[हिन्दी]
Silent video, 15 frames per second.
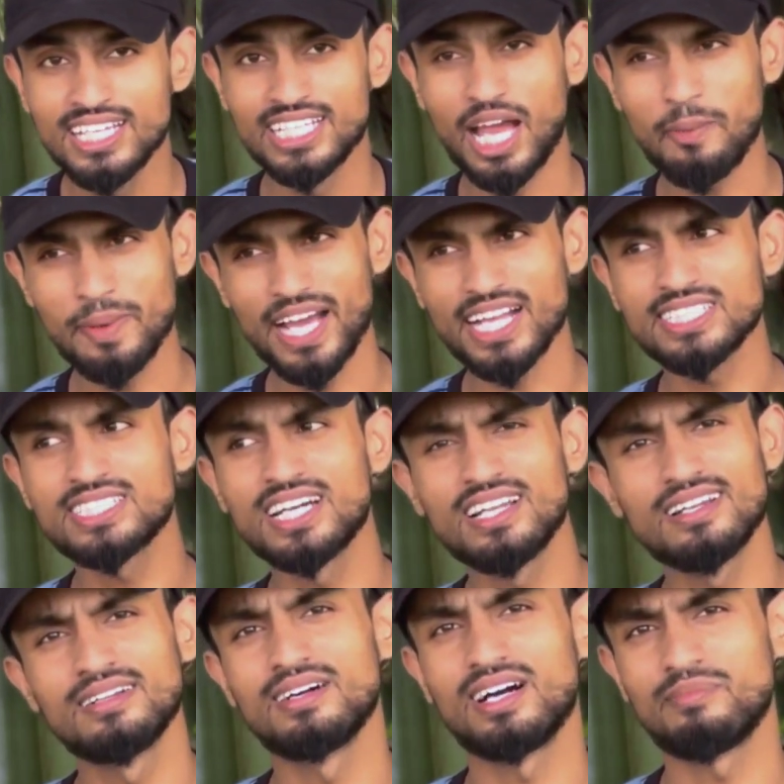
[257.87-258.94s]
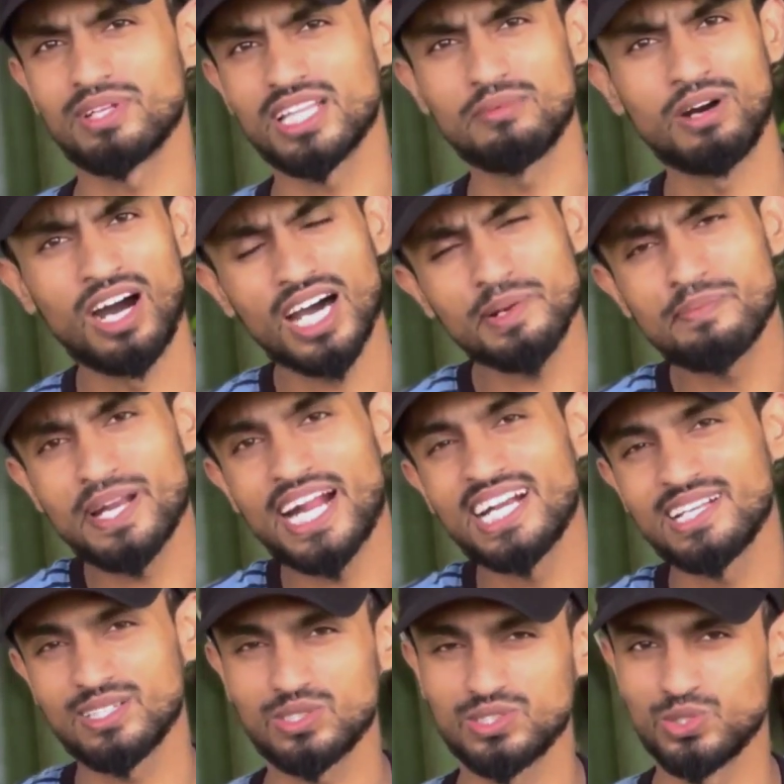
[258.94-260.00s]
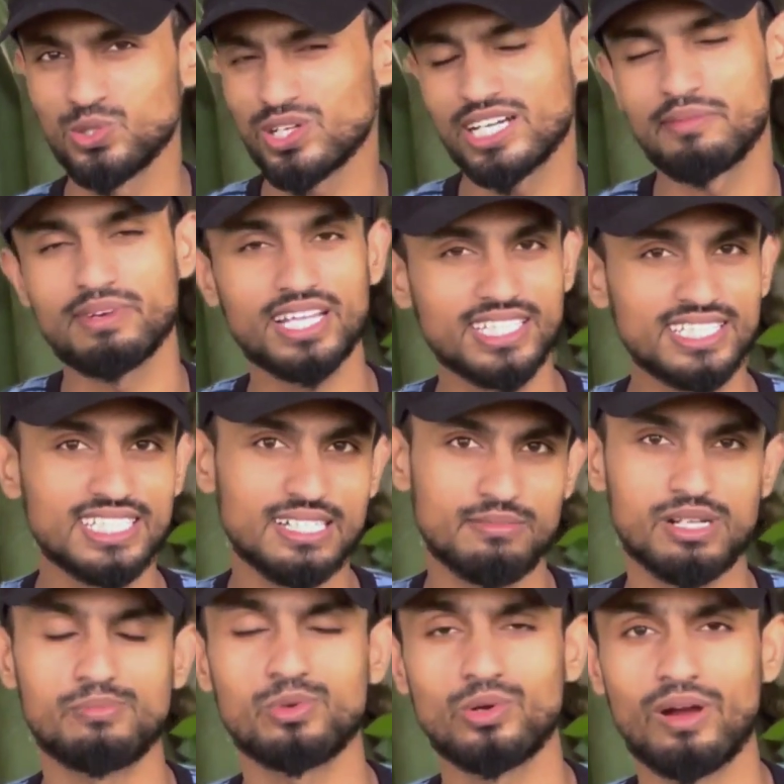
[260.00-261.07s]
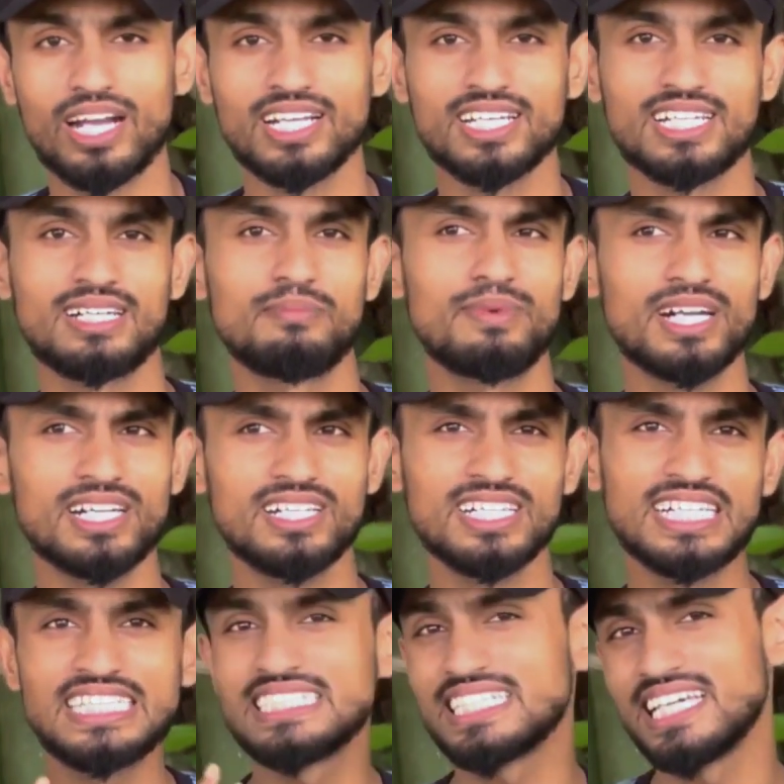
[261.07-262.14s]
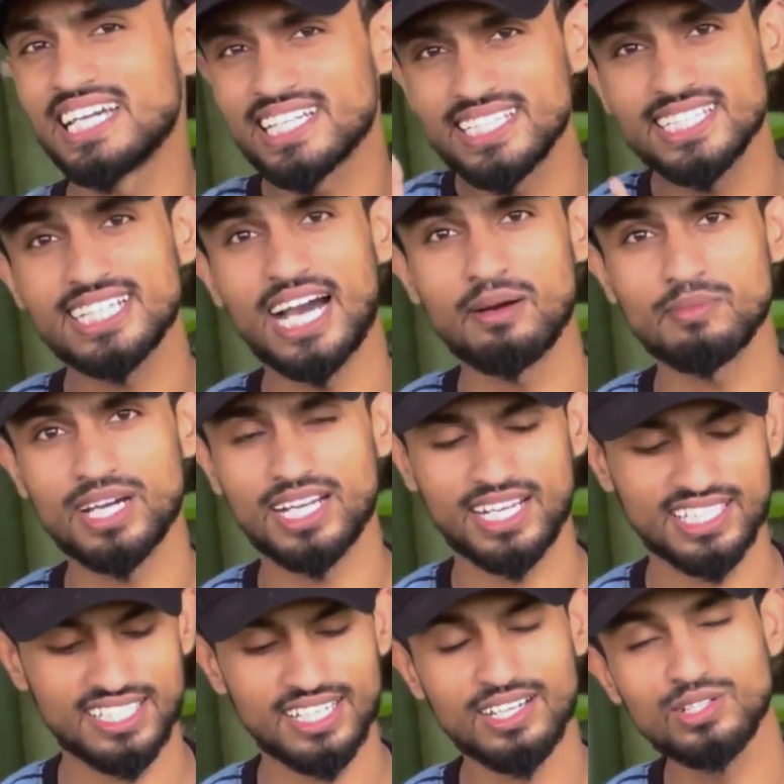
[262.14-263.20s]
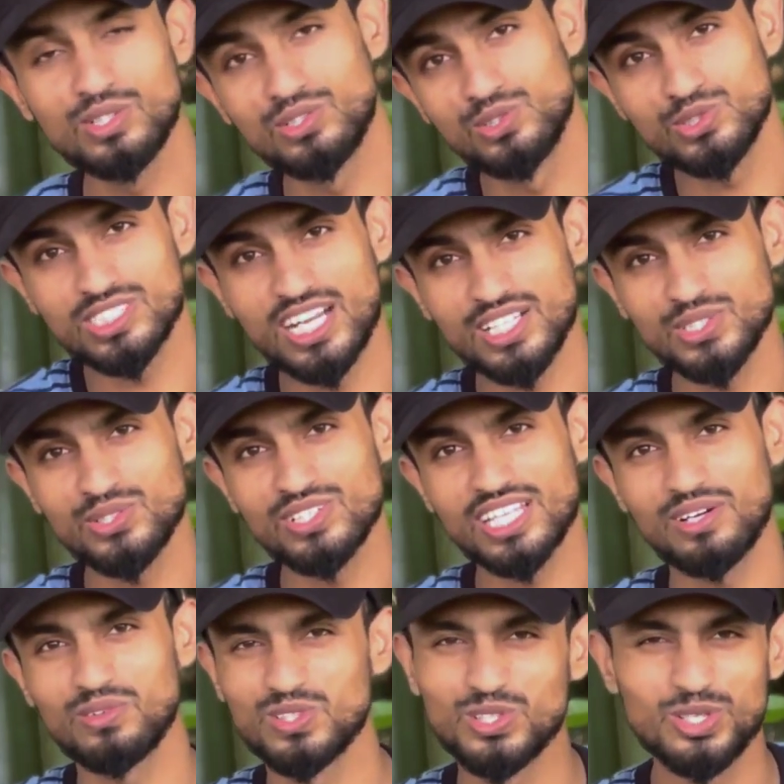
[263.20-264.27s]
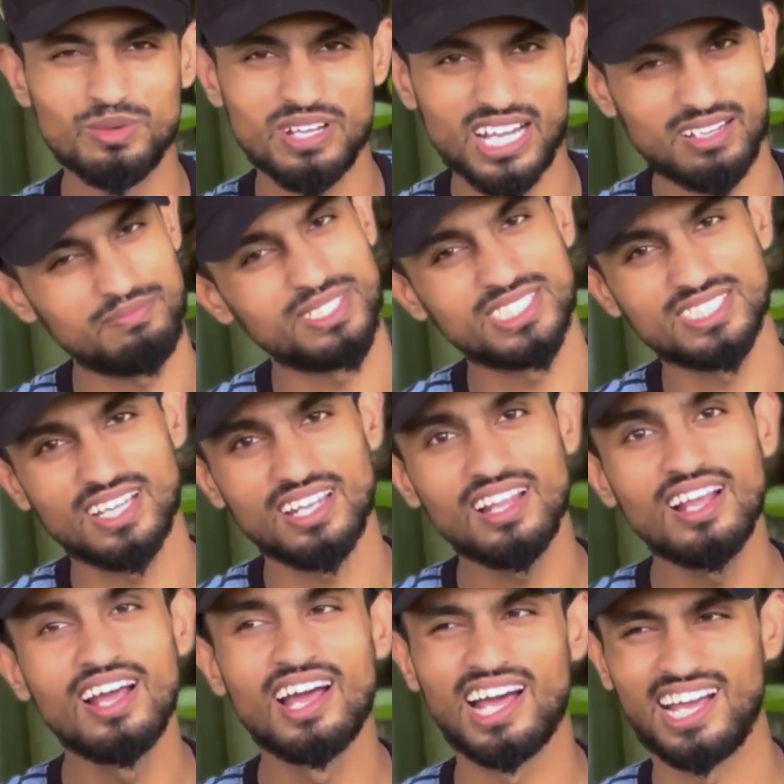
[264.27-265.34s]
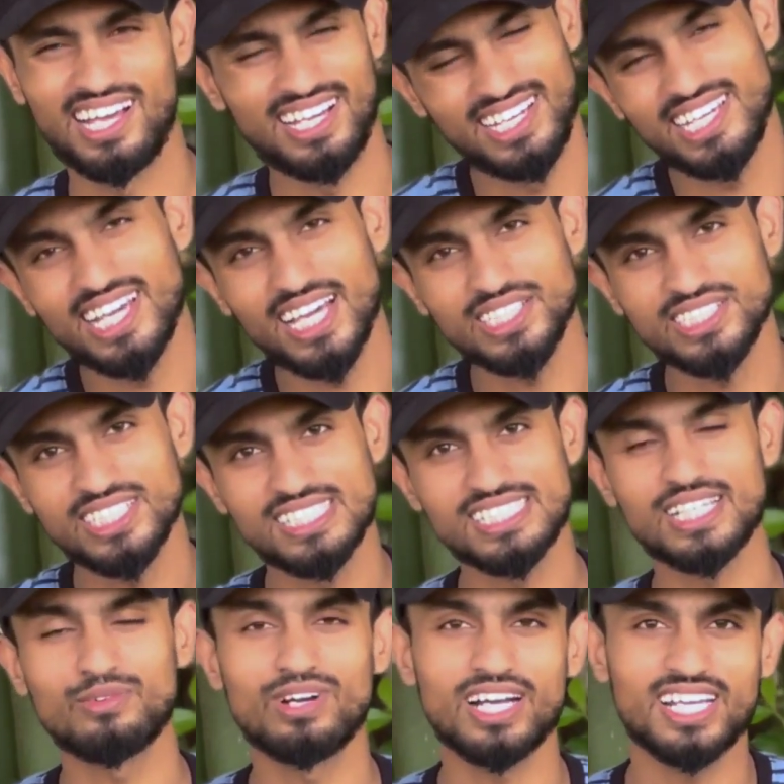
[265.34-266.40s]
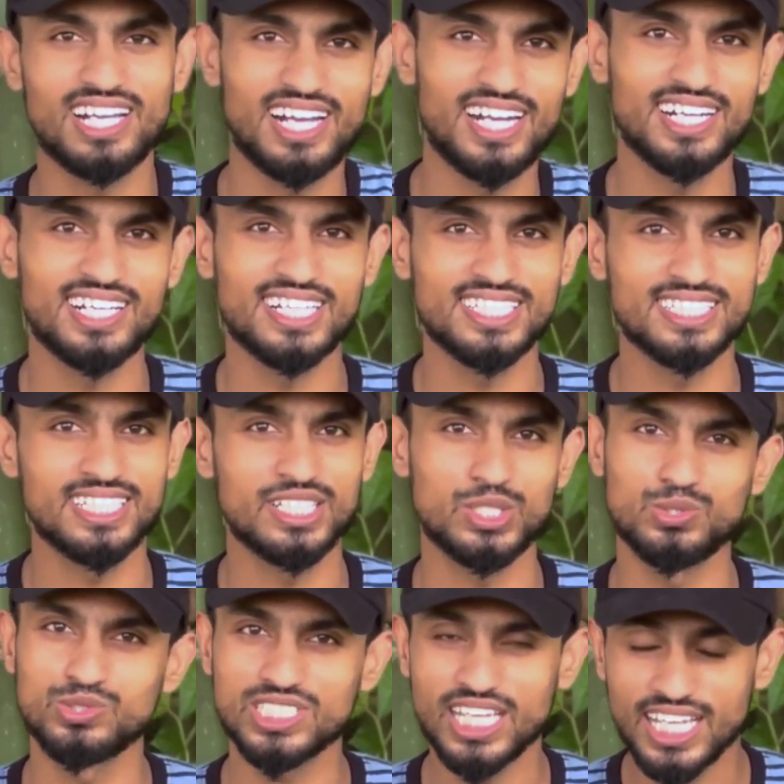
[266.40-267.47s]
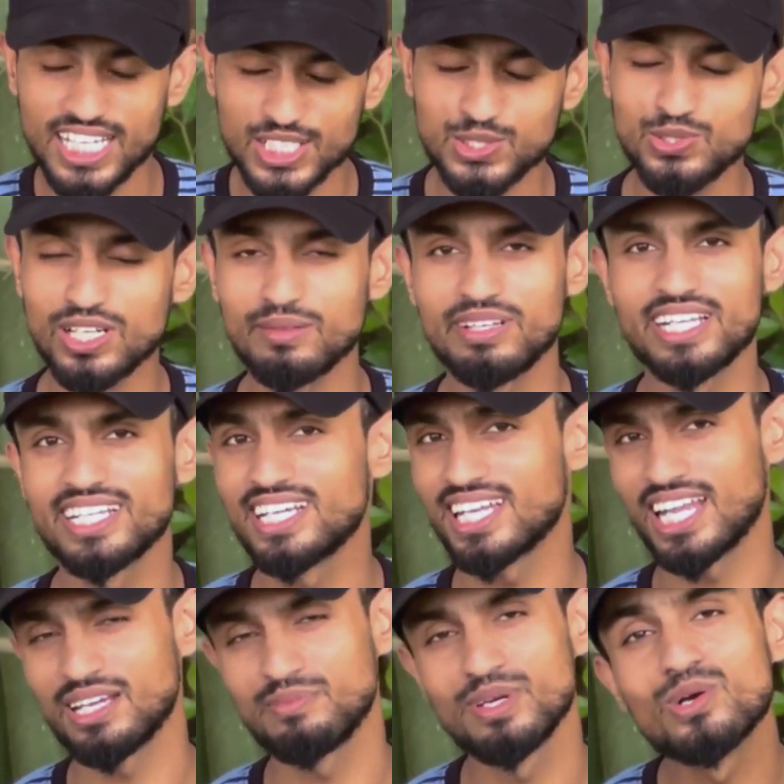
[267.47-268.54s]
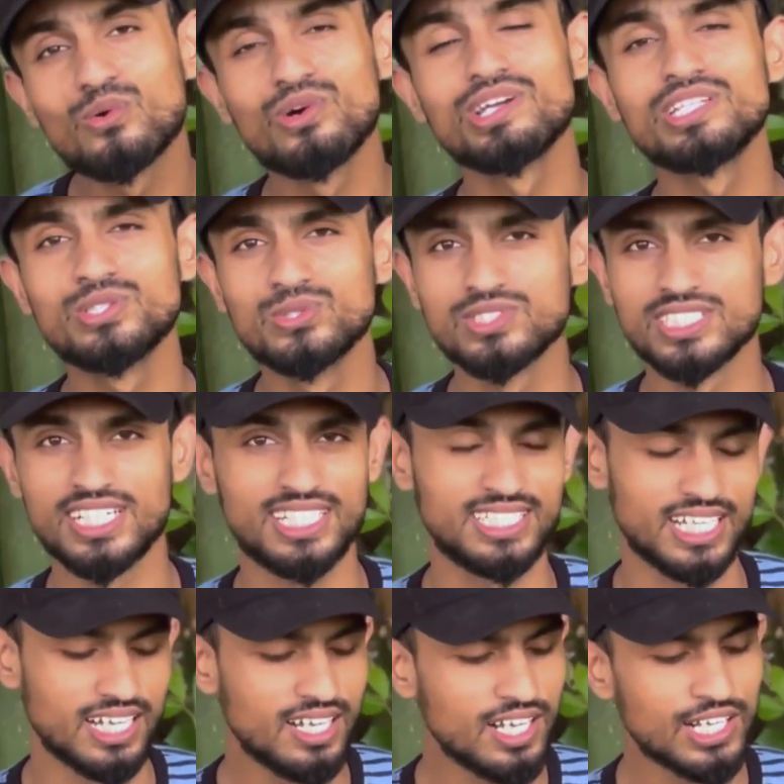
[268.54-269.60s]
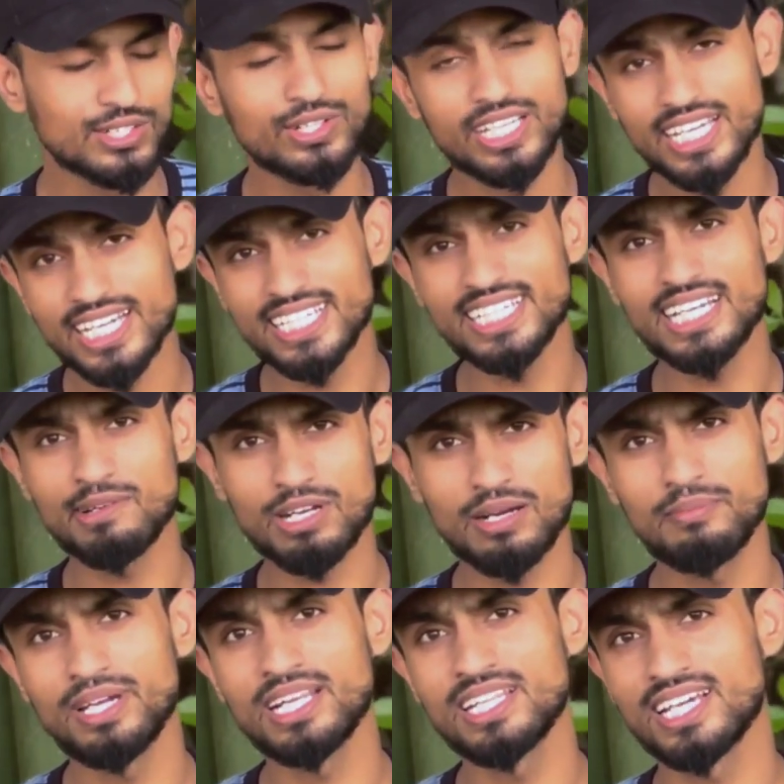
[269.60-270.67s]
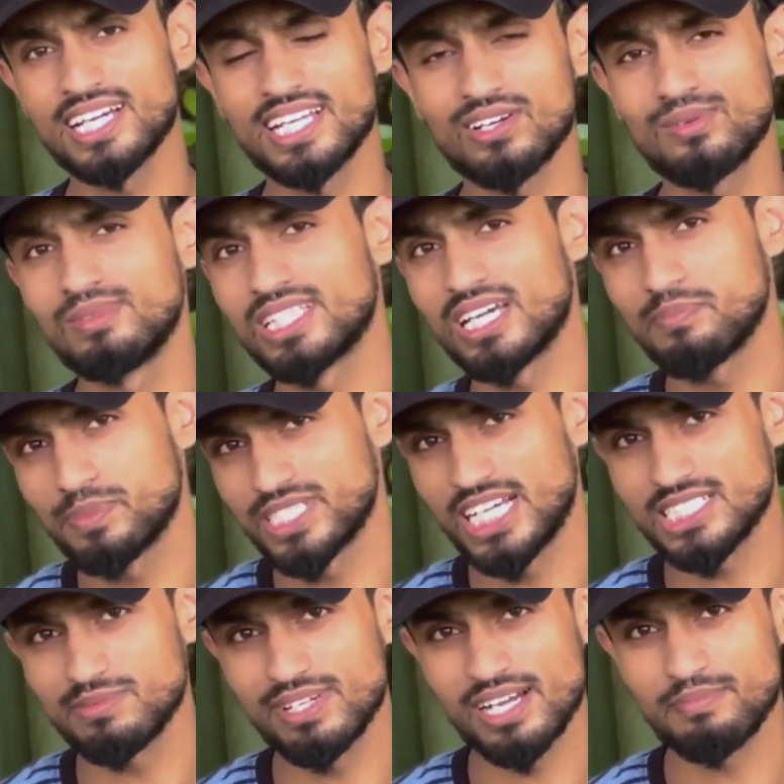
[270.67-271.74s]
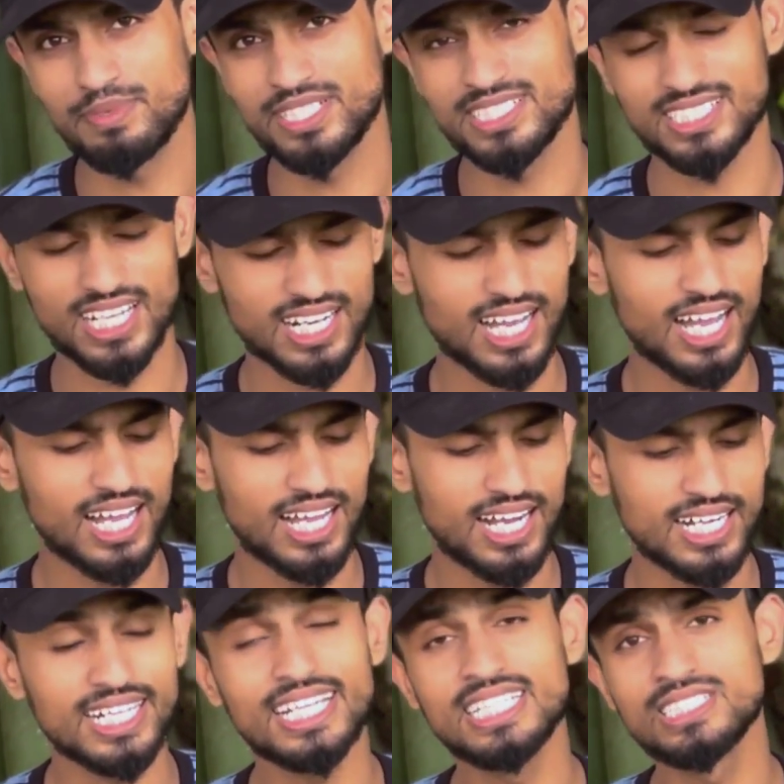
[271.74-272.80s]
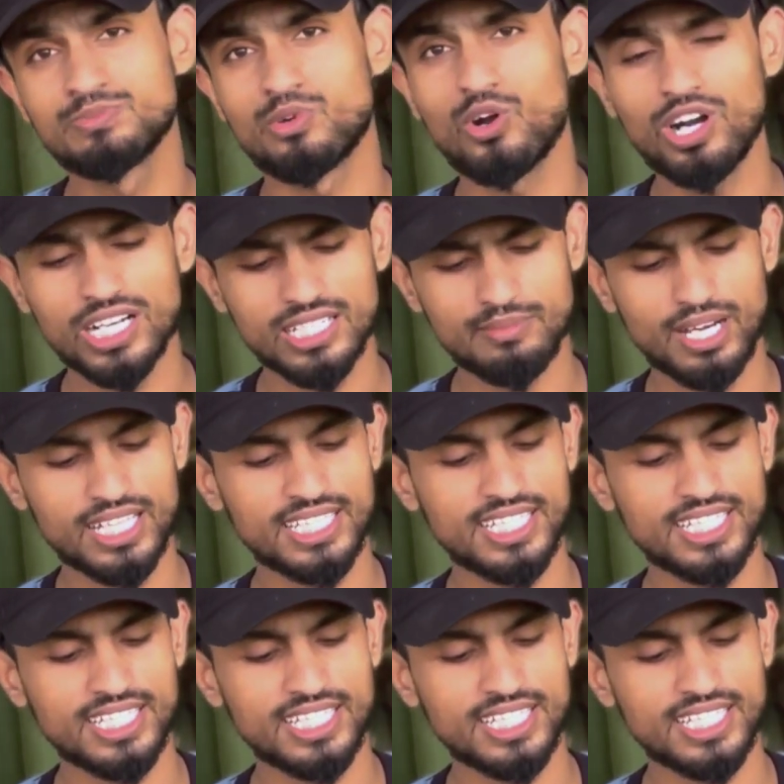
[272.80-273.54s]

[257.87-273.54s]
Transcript: यहाँ पे आजकल मतलब हर ब्रांड दो कैमरा तीन कैमरा प्रोवाइड कर रहे हैं बट इस एक ही काम का रहता है दूसरा जो होता है वो दो मेगा पिक्सल ए सेंसर वगैरह ऐड कर देते हैं तो उसका एक्चुअल में रियल लाइफ में कोई यूज़ नहीं है तो एक ही कैमरा मेन देखने को मिलता है पचास पचास मेगापिक्सल का एंड इस फ्रंट की बात